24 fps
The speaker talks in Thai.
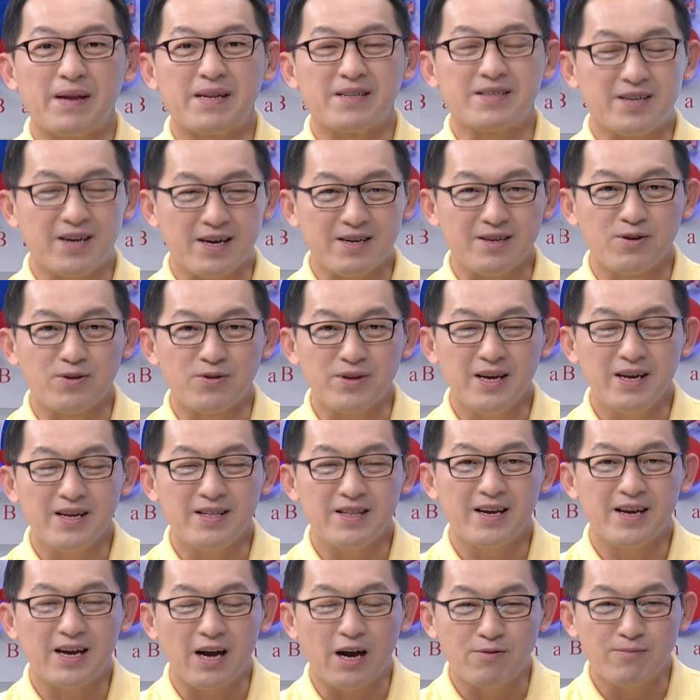นเทคโนโลยี
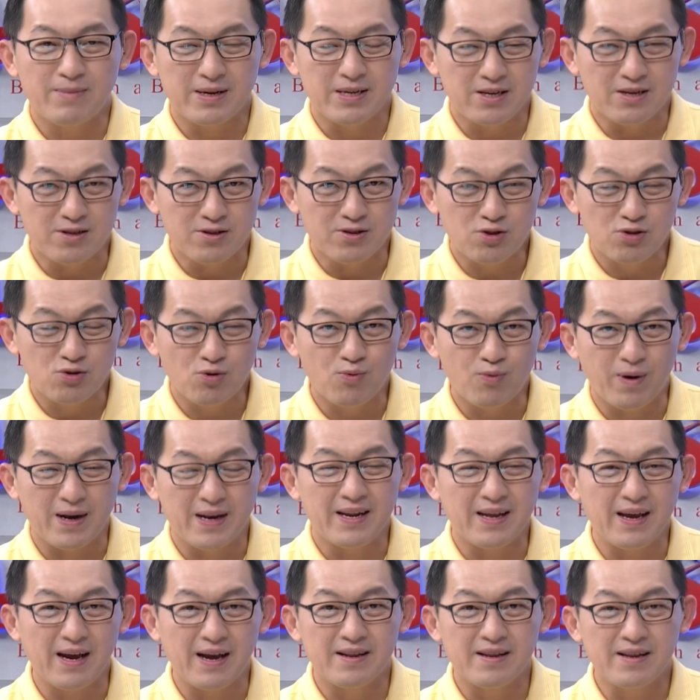ที่เข้ามาถึงทุกวัน
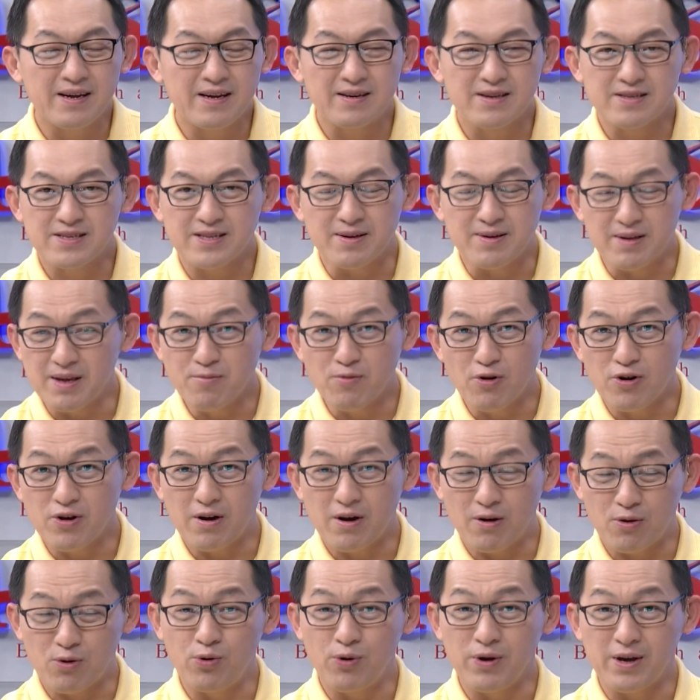เนี่ยนี่คือสิ่งที่โมเดล
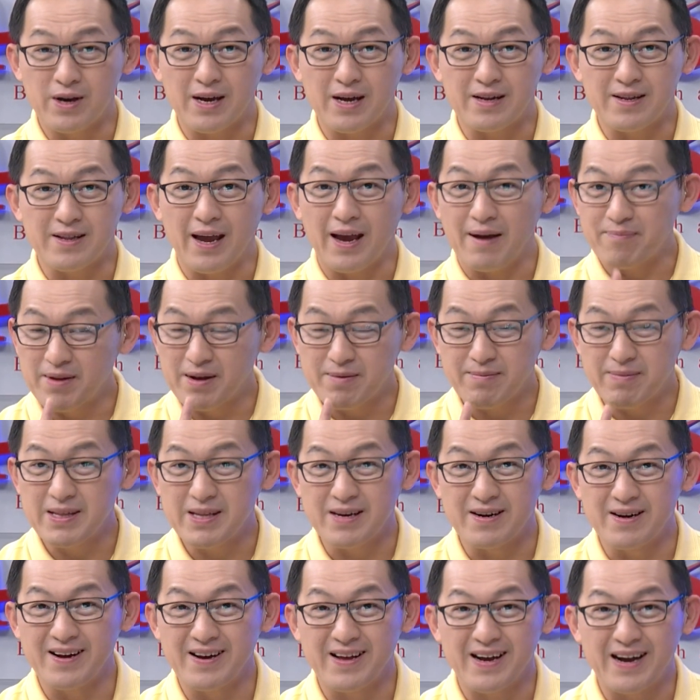เราคุยกันแทบนึกไป
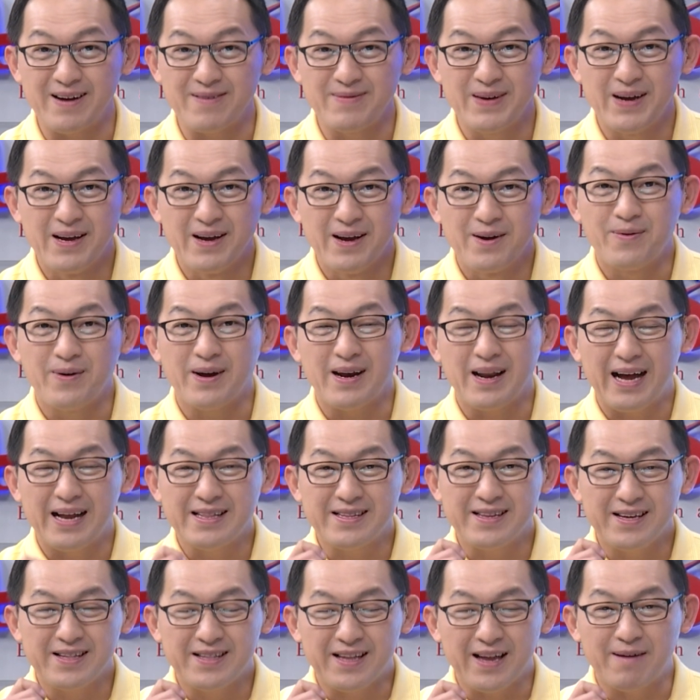ถึงเลยนะครับ ว่าร้าน
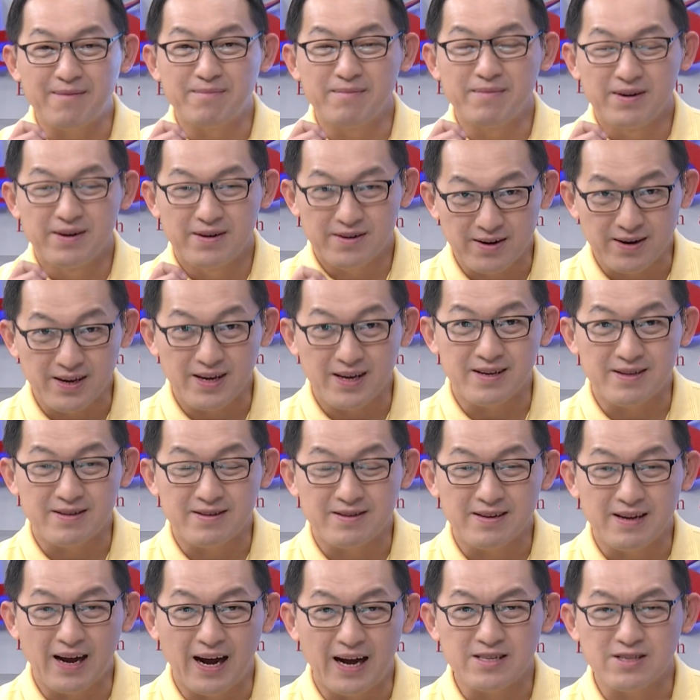ที่ทำรีด
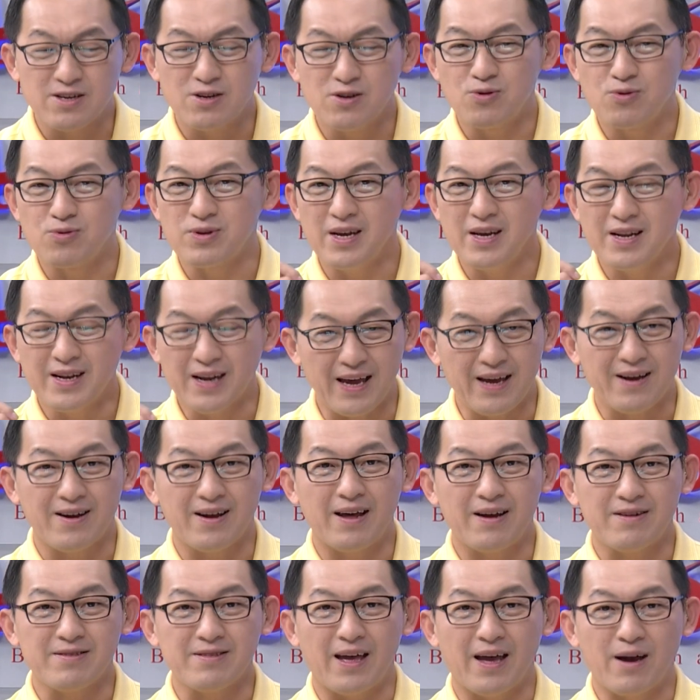อาจจะอยู่ที่ไหนก็
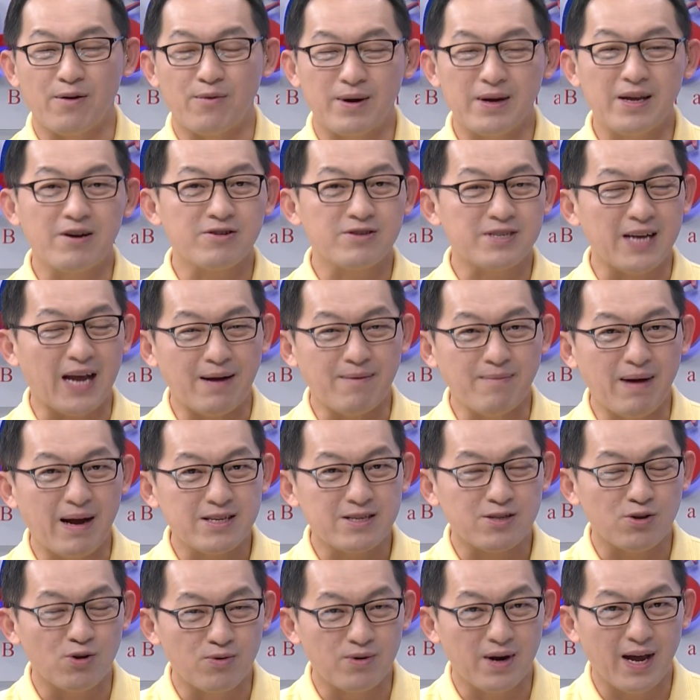แล้ว แต่วันนี้ก็สามารถ
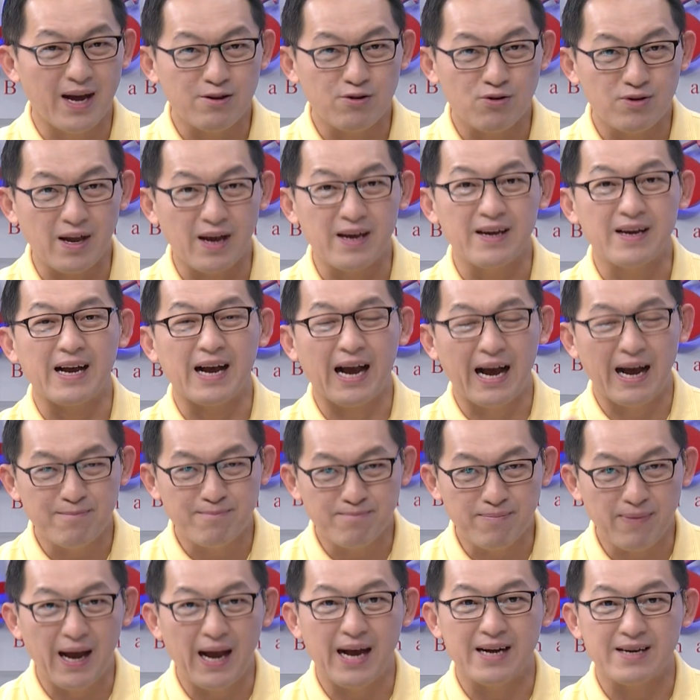ส่งได้ทั่วไทยข้าม
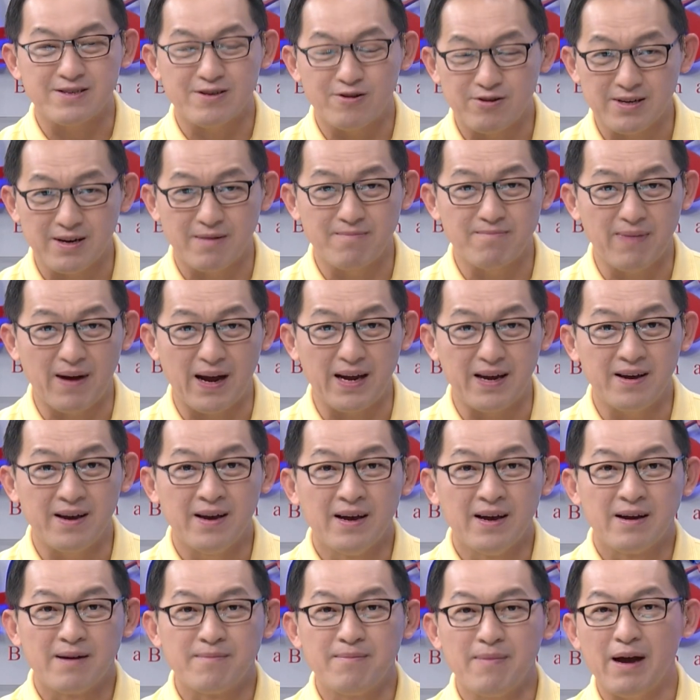ภาคซะด้วยซ้ำไป
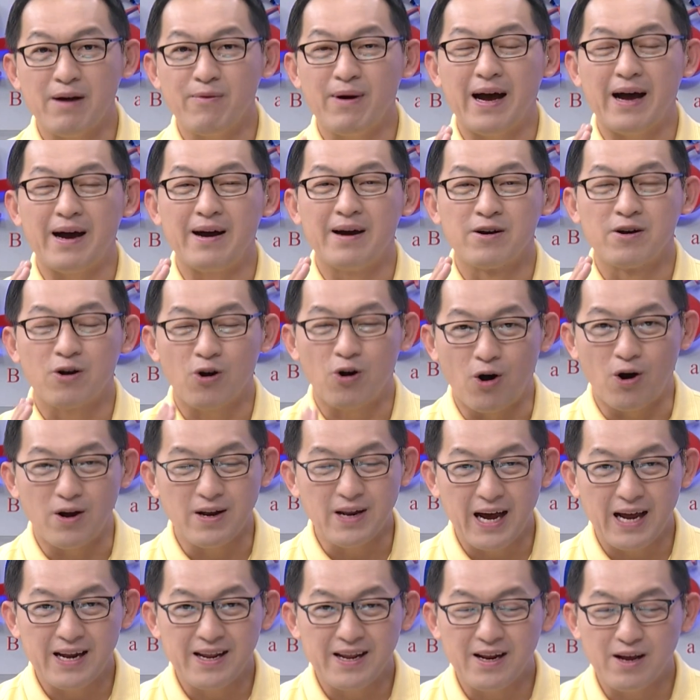แม้ว่าก่อนห
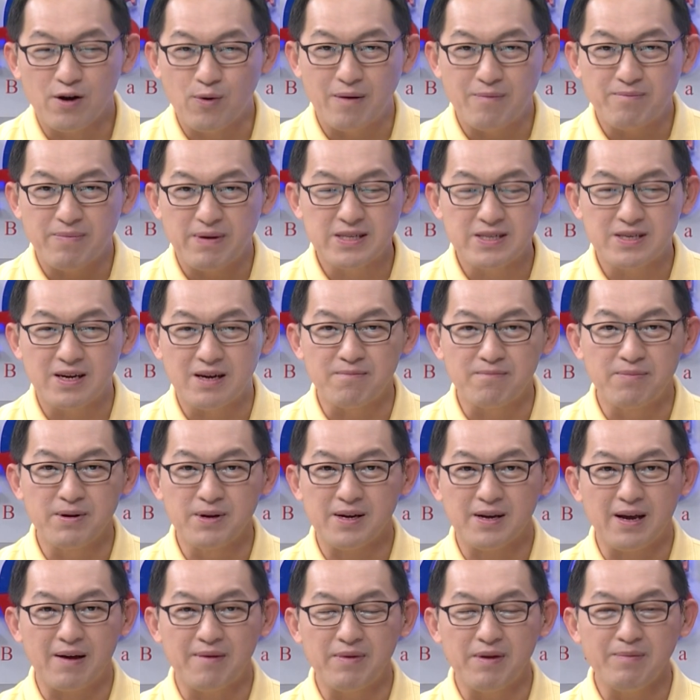น้านี้ในความเป็นจริง พฤ
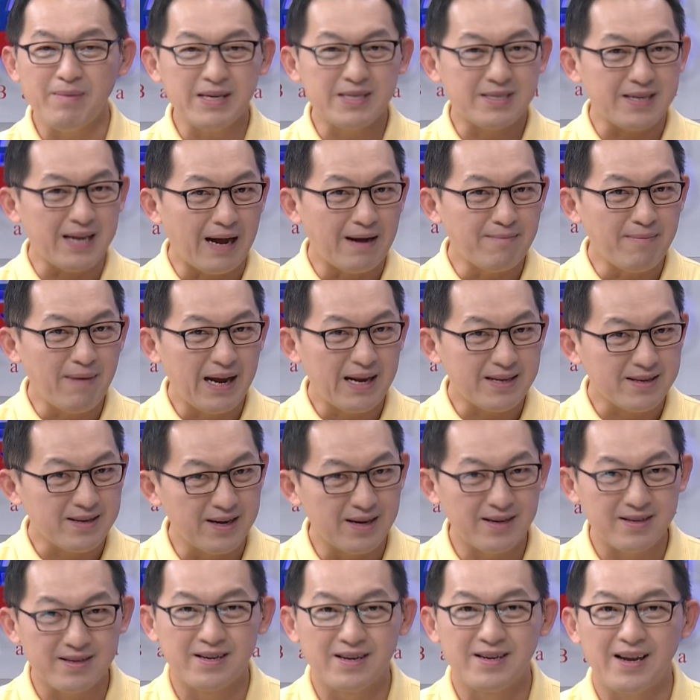ติกรรมนี้ไม่สามารถ
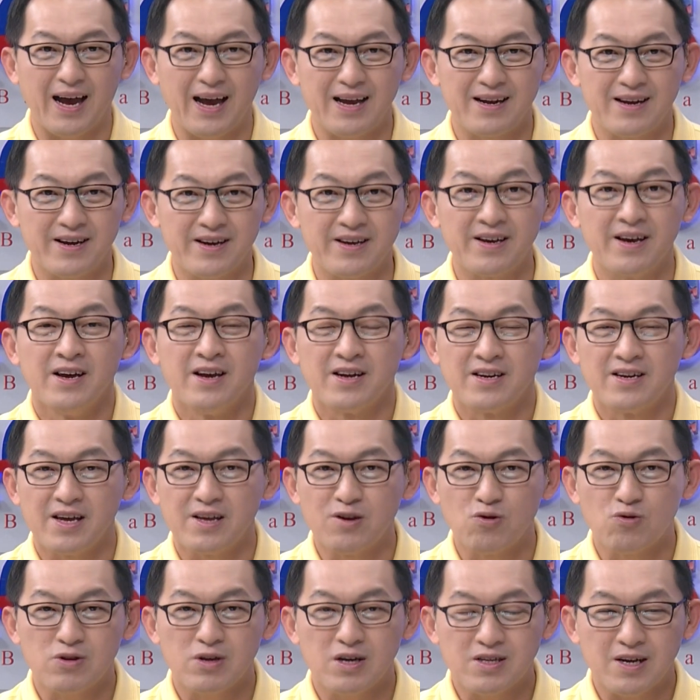เกิดขึ้นได้เลย ใน
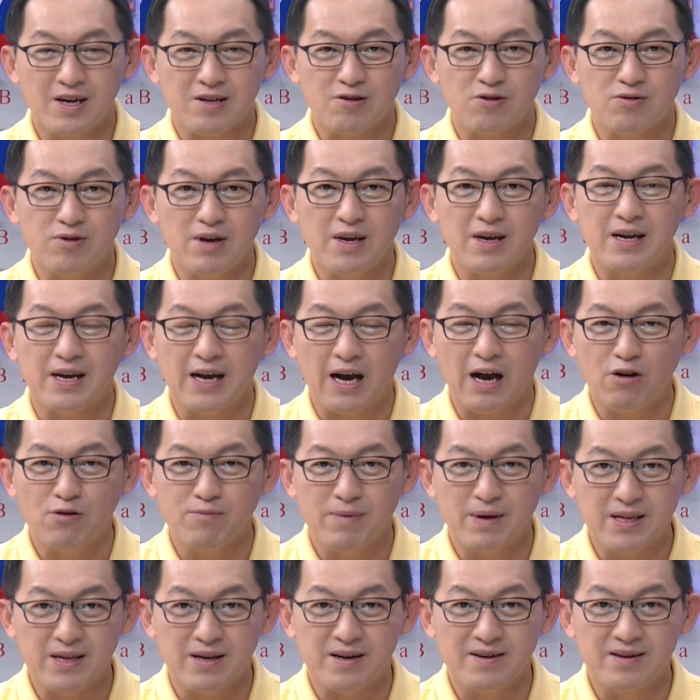ยุคที่เทคโนโลยีเข้า
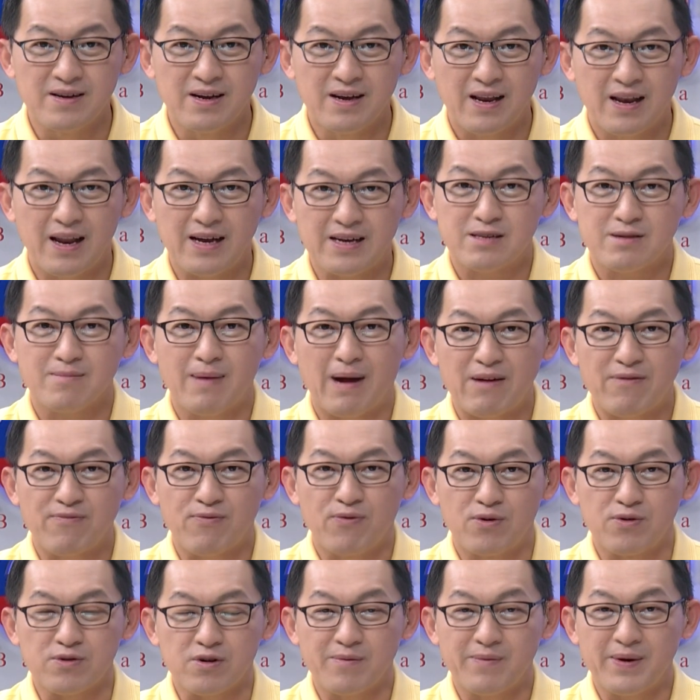ไม่ถึงและสมาร์ทโฟ
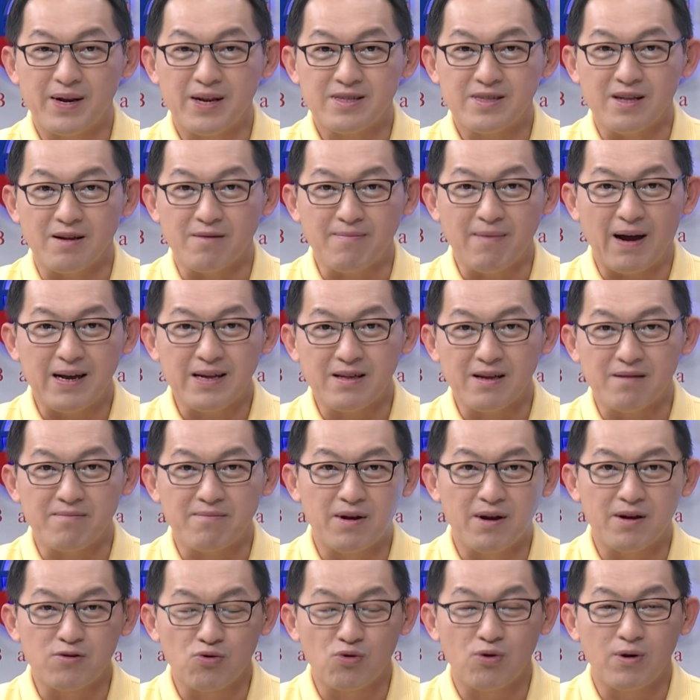นก็ไม่ได้ติดไม้ติด
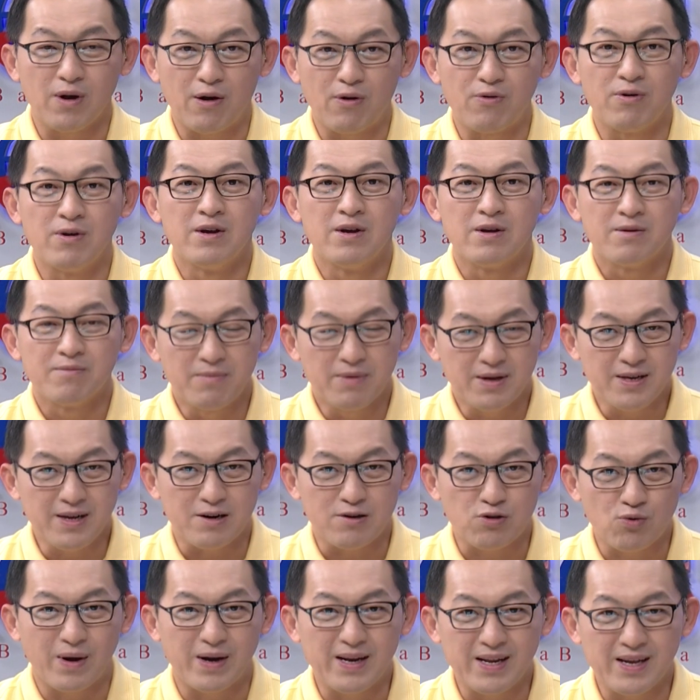มือทุกเราเหมือนอย่าง
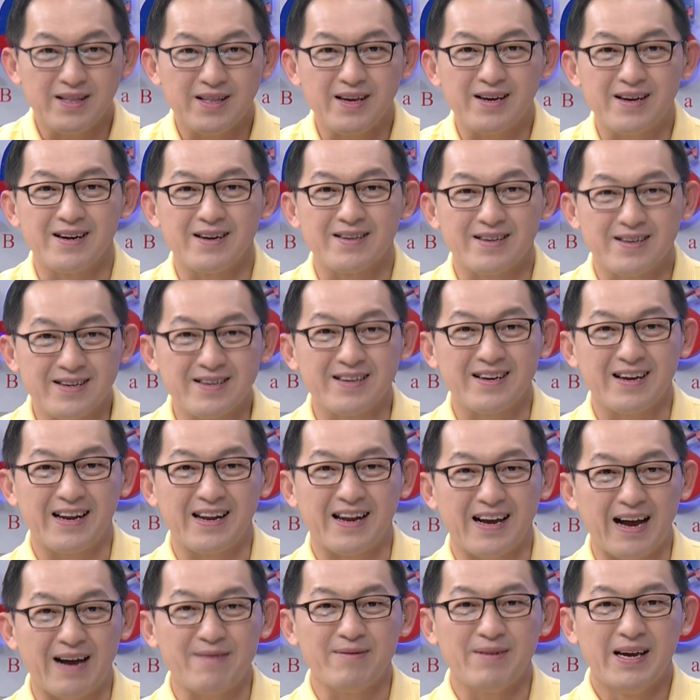ทุกวันนี้ที่เกิดขึ้นกัน
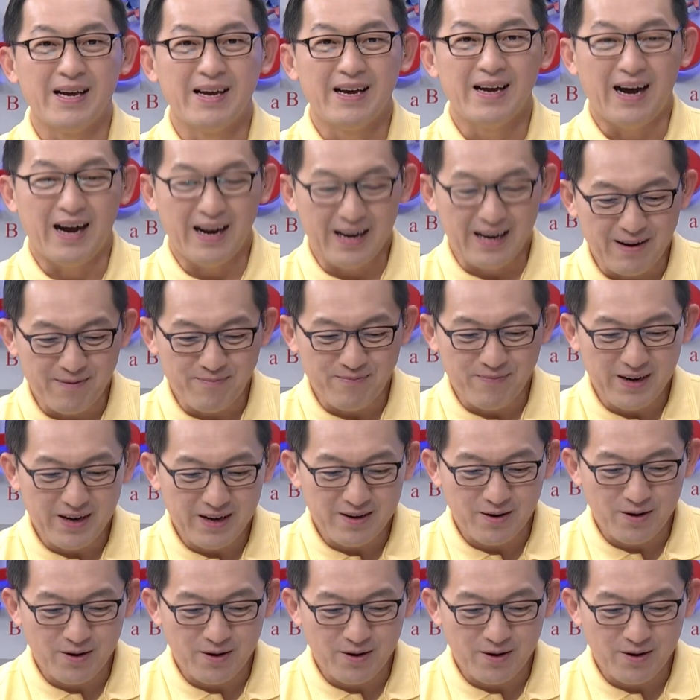นะครับเอาละครับ วันนี้ก็